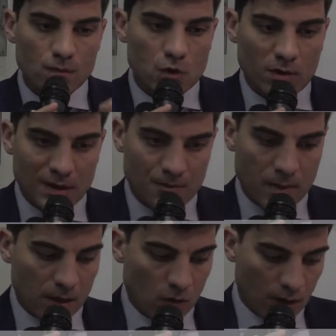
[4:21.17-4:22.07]
C'è un
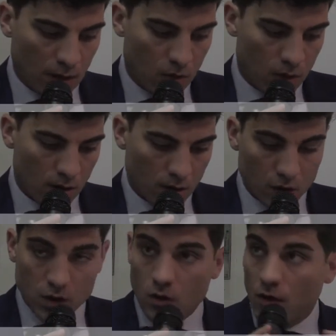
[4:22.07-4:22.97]
aspetto anche qui,
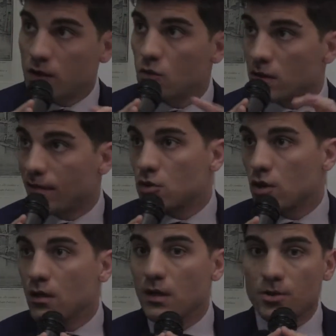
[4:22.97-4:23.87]
così con la scusa faccio
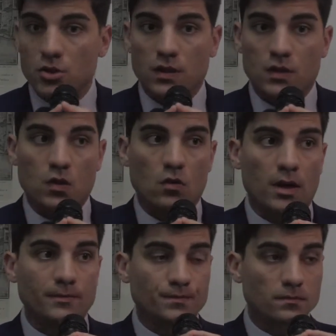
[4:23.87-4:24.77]
anche una
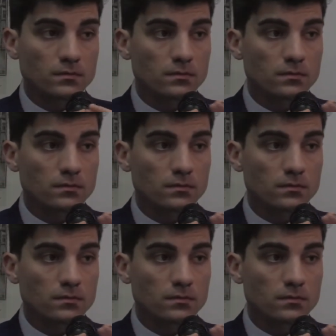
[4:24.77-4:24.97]
precisazione.